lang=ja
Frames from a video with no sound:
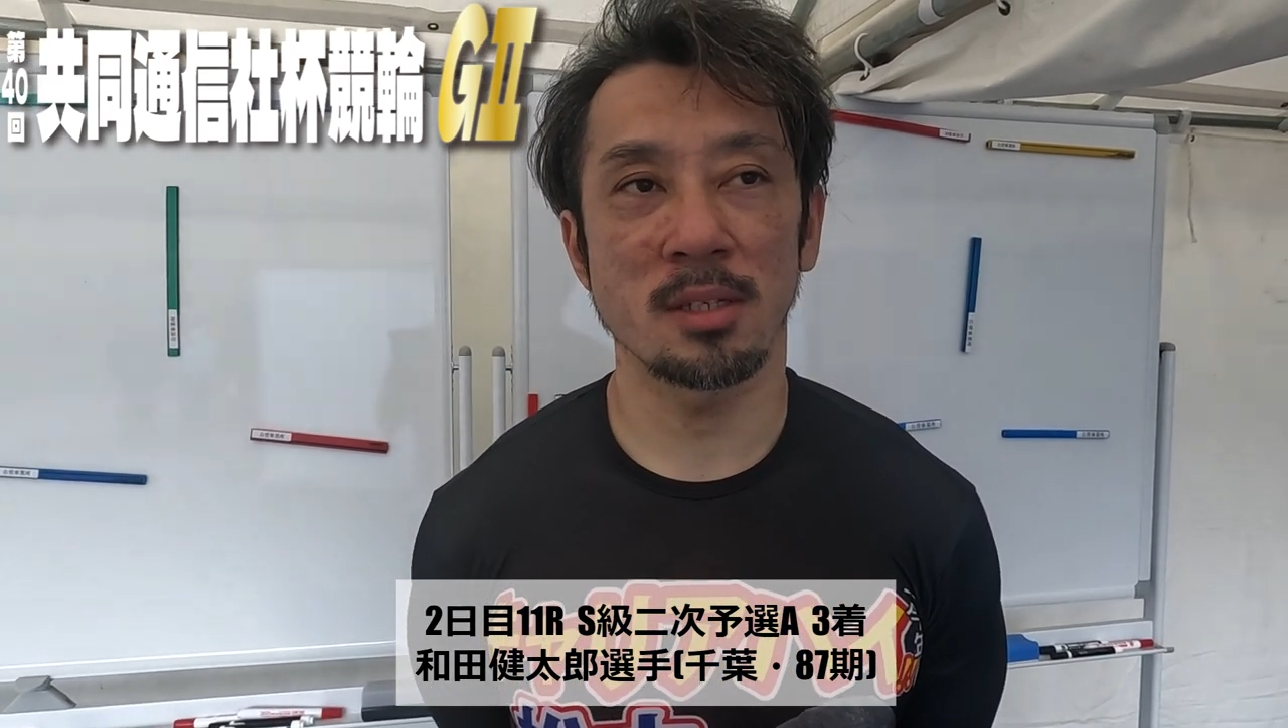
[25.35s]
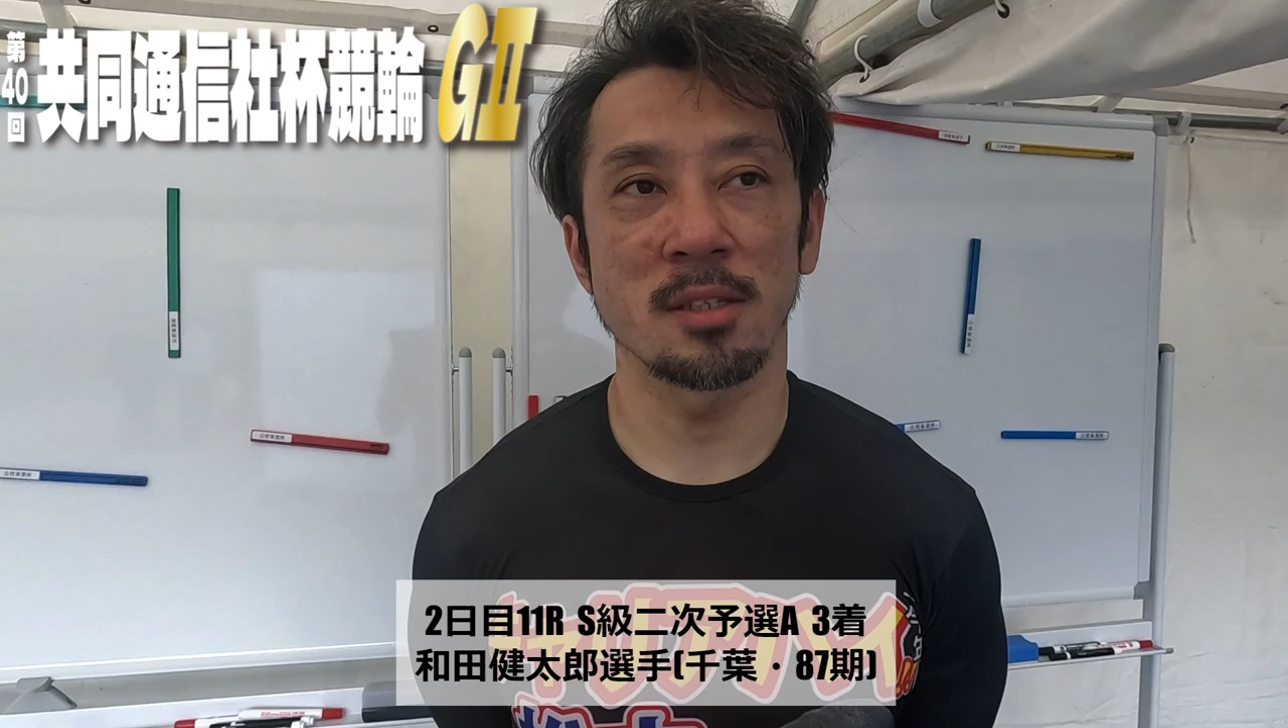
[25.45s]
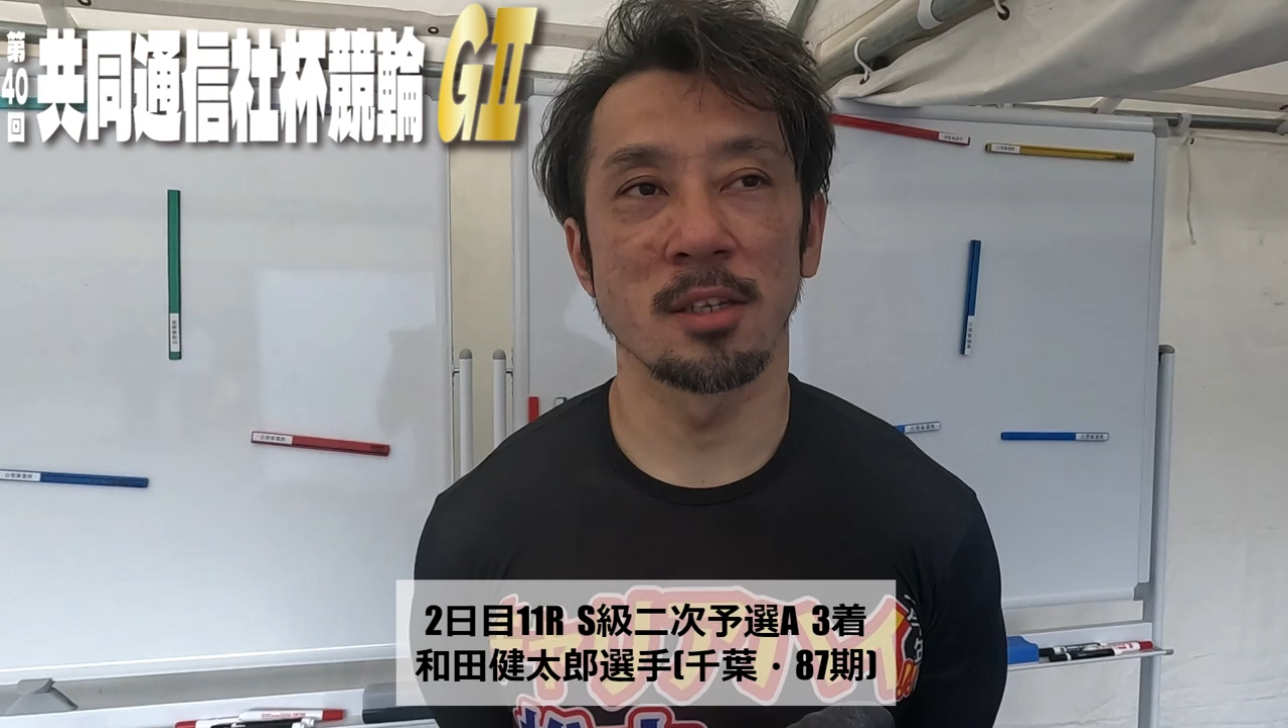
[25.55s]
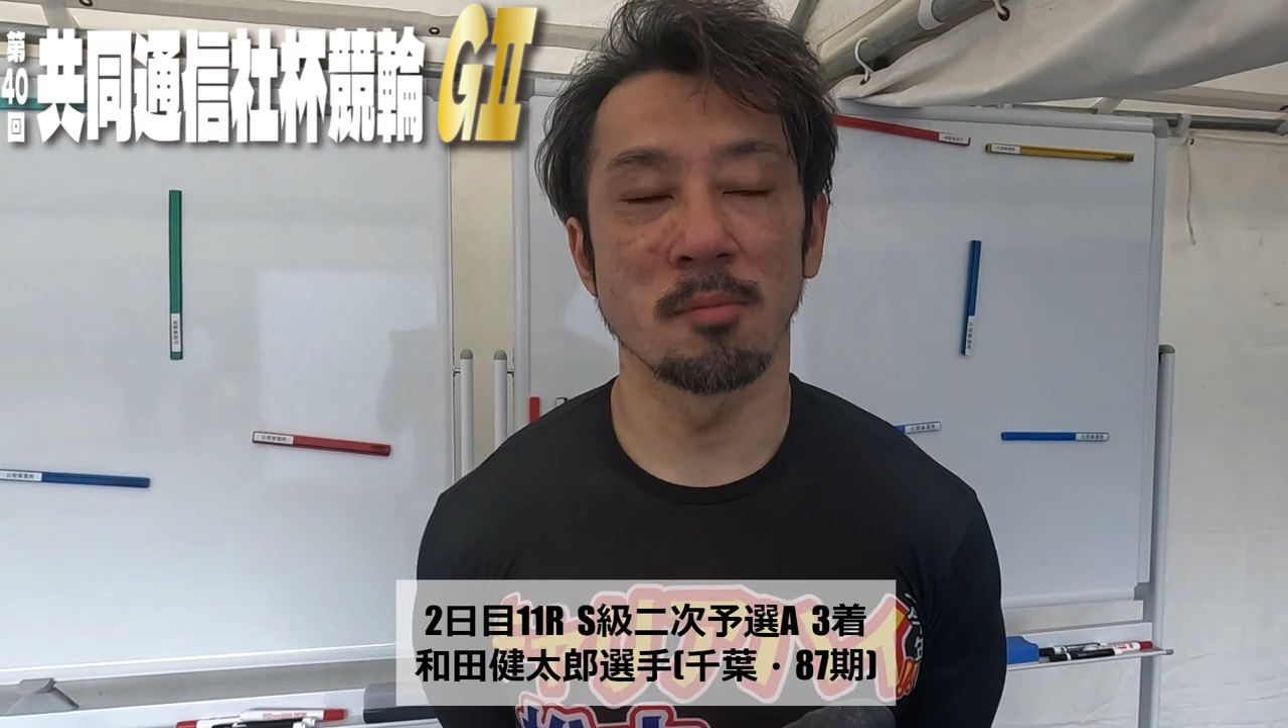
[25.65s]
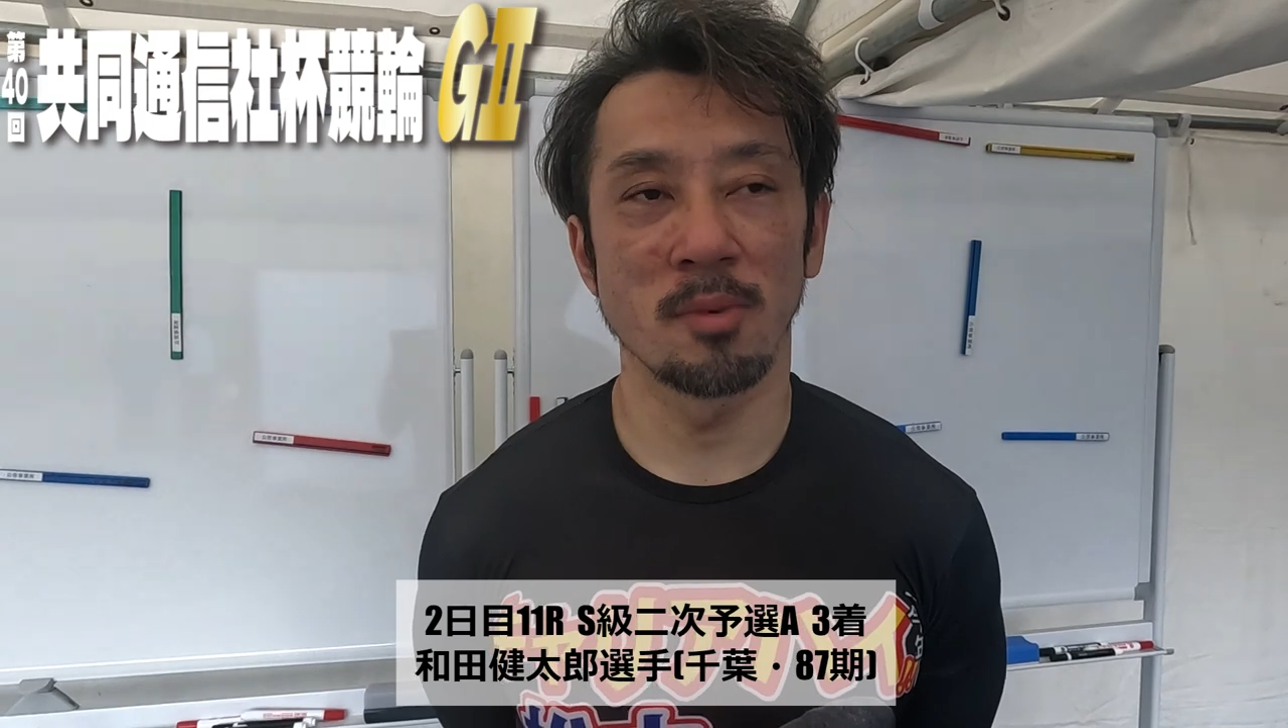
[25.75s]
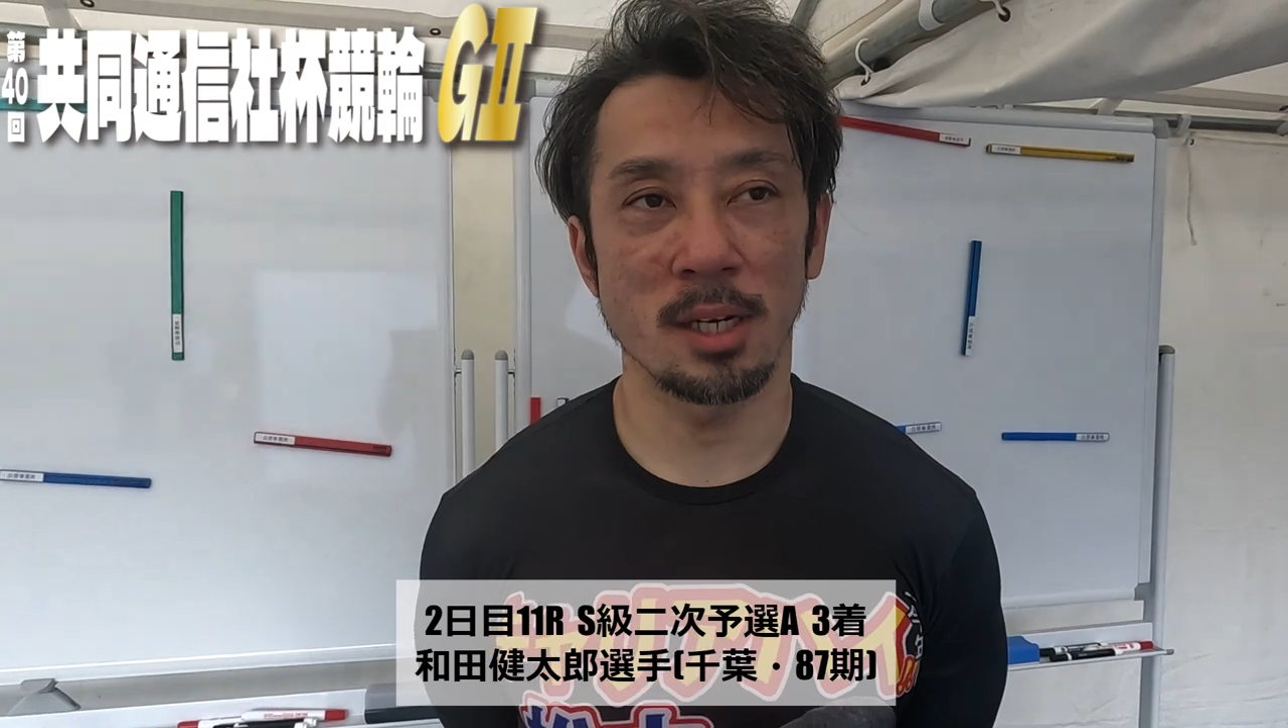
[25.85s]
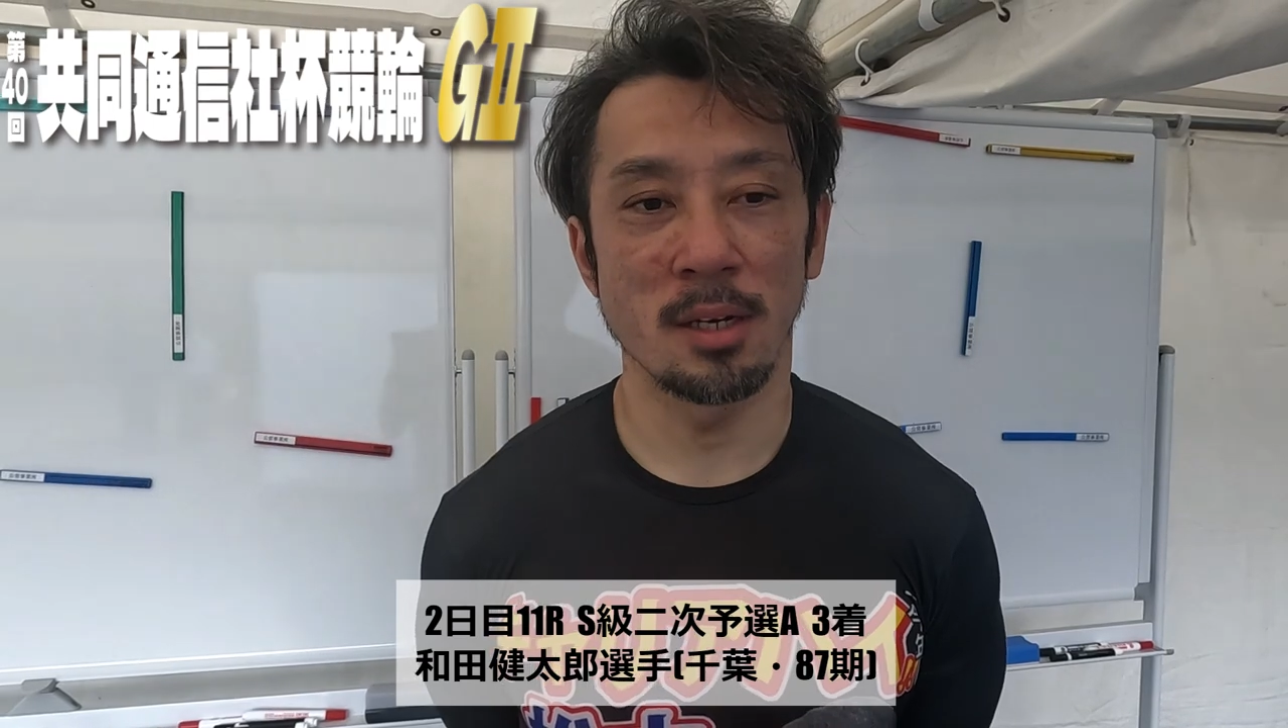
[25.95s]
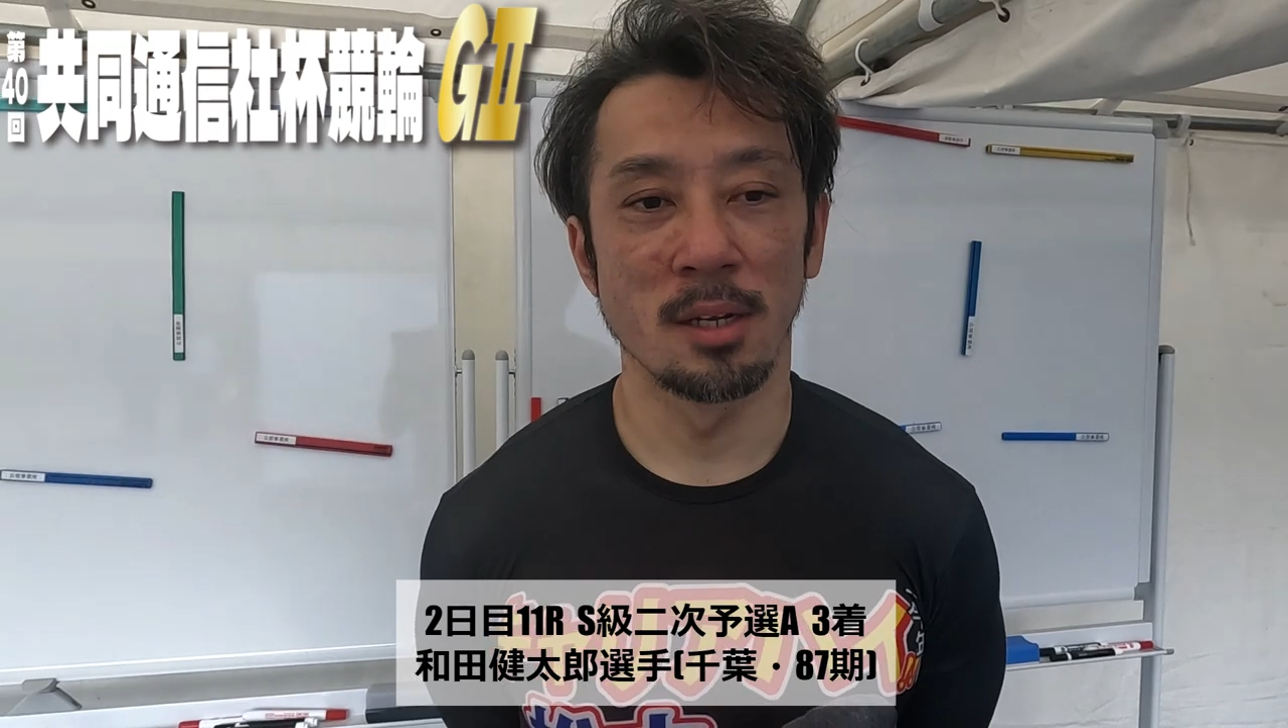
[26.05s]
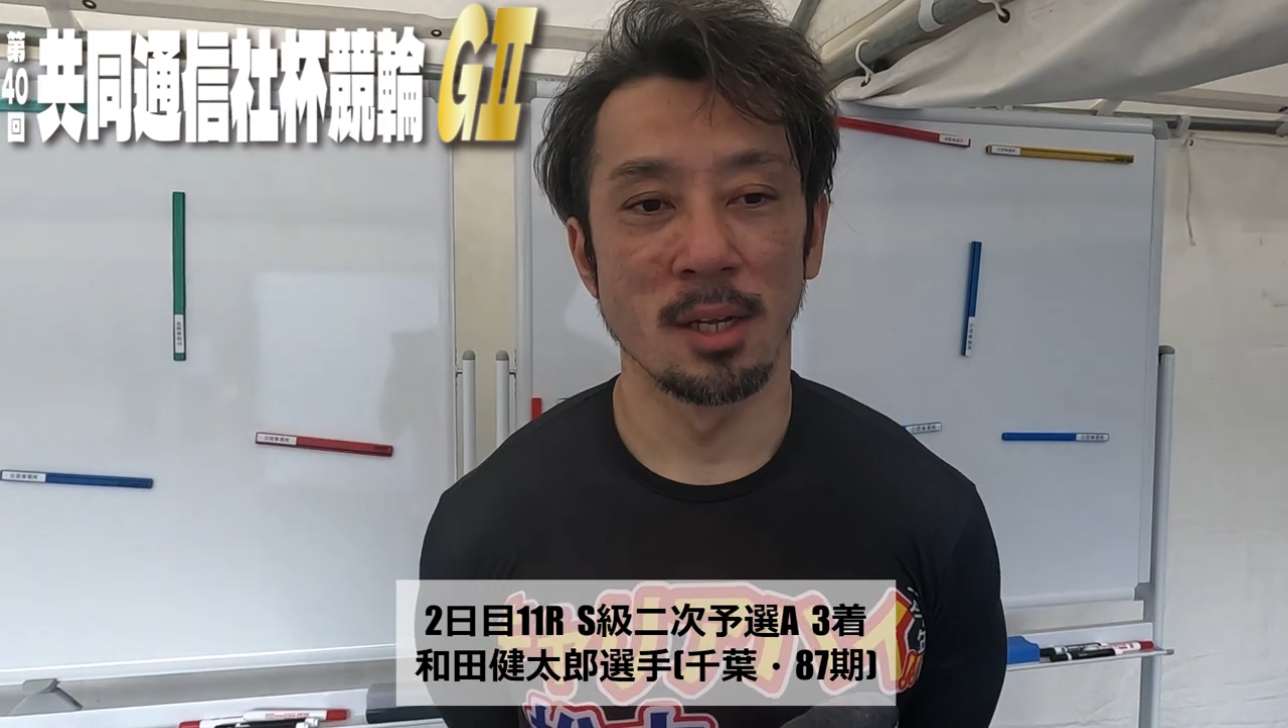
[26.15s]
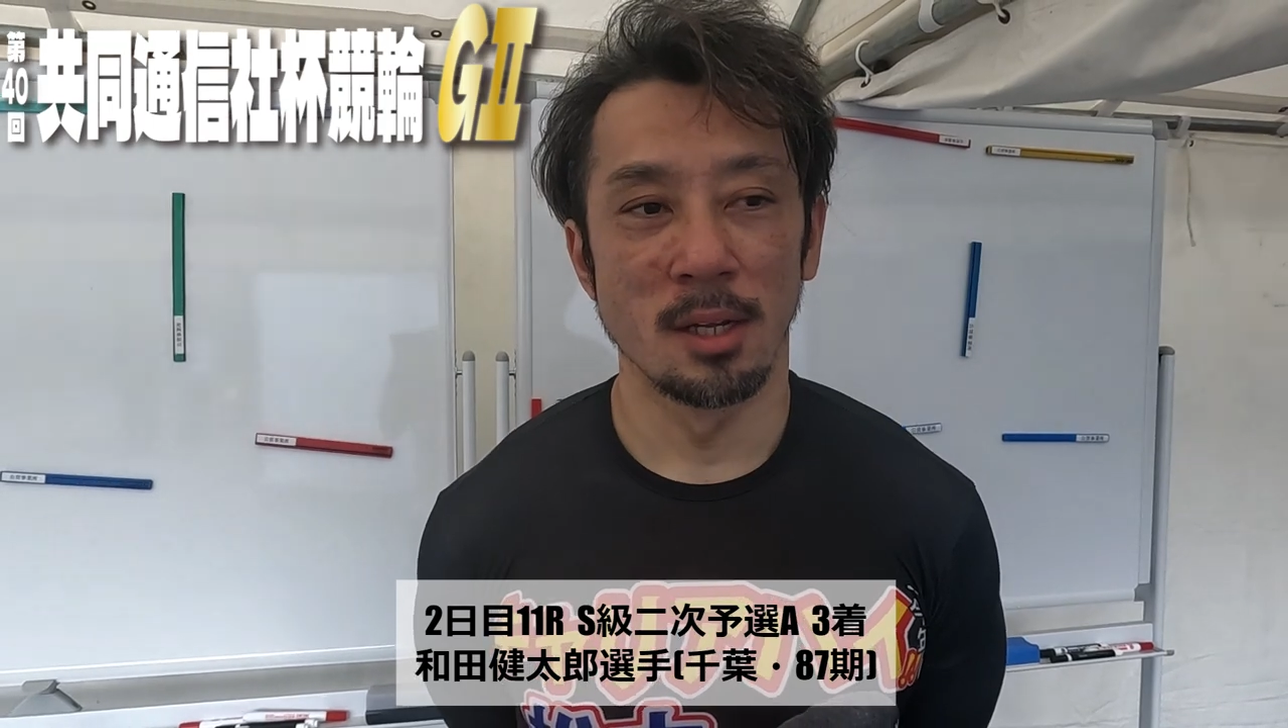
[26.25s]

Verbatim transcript: きたんででもま